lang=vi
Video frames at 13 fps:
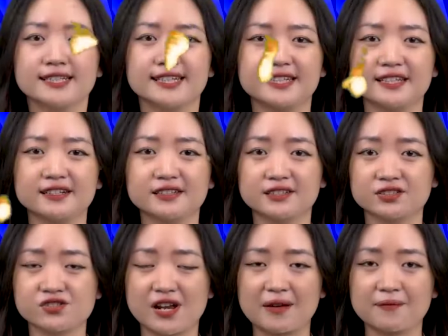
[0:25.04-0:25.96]
Didier
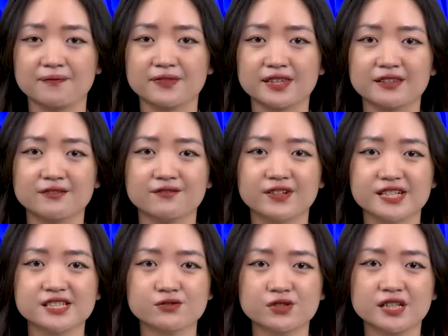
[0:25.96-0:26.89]
Deschamps
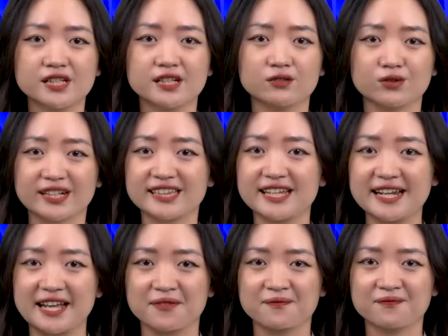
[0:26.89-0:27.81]
với sự xuất hiện của cái tên
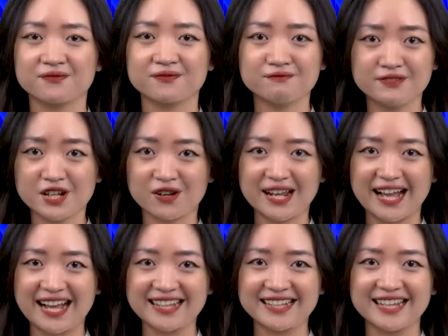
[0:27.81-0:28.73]
này Vậy đó là
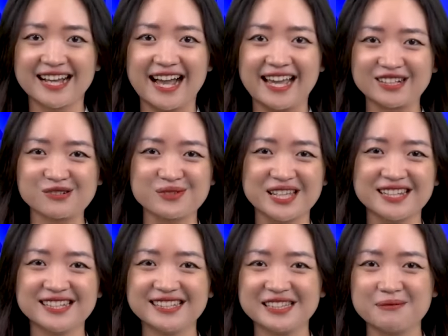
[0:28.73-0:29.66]
ai? Hãy cùng
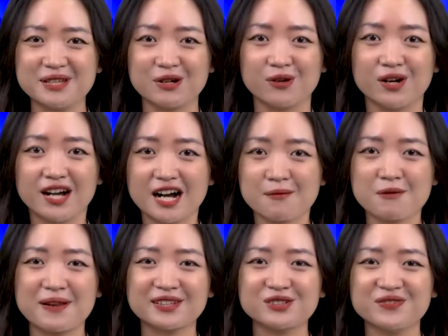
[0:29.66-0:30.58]
Yến Nhi tìm hiểu ở
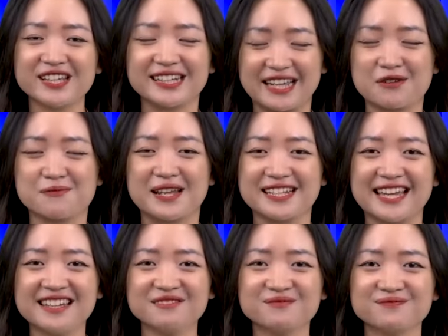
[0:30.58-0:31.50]
bóng đá thú vị ngày hôm nay
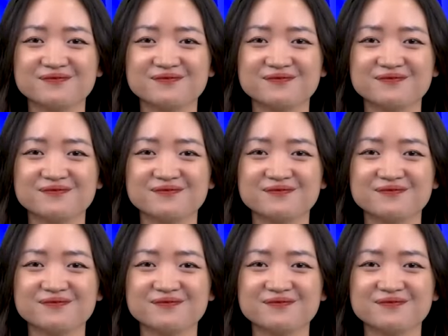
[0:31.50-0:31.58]
nhé!